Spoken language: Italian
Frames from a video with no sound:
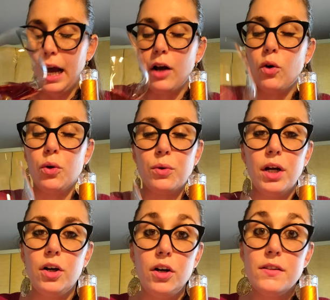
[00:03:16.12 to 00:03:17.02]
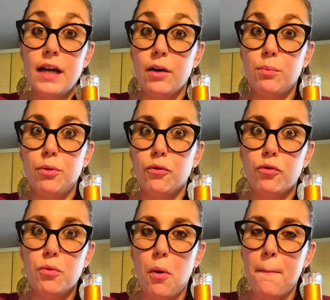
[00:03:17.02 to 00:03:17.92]
ancora una cosa, ha un
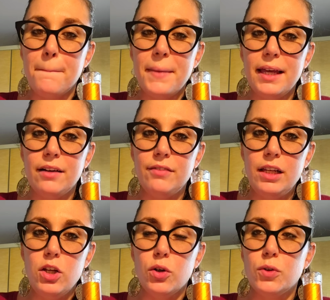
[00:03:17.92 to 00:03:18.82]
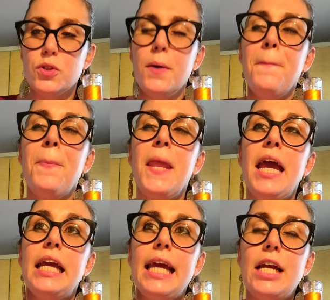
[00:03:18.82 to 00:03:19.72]
profumo meraviglioso,
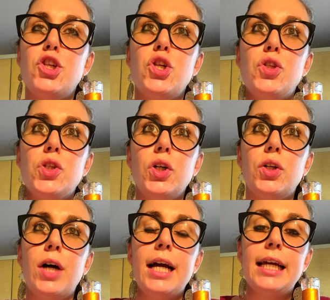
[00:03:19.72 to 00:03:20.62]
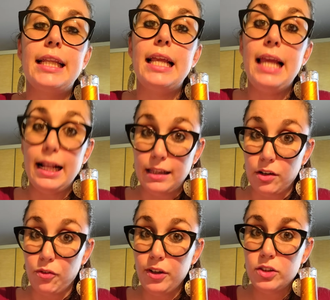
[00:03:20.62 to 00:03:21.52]
che ci sono anche degli
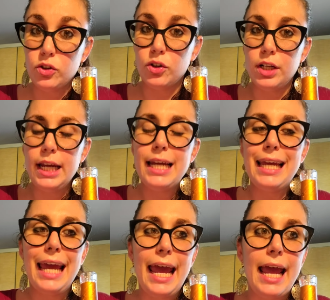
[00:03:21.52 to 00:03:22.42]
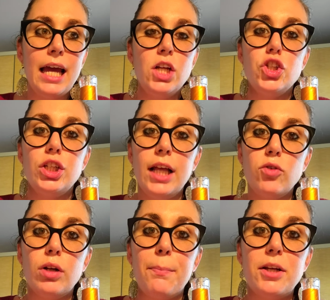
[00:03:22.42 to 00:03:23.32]
altri fattori che ci
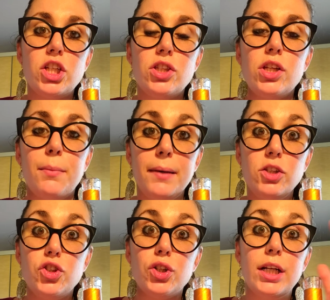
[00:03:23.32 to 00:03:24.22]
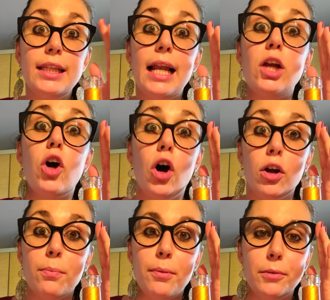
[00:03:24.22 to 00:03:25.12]
danno una percezione maggiore del
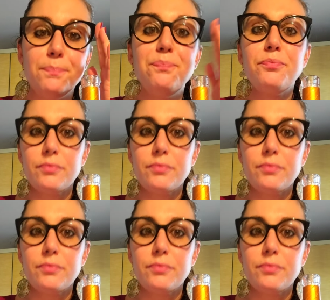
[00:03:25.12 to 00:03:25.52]
corpo,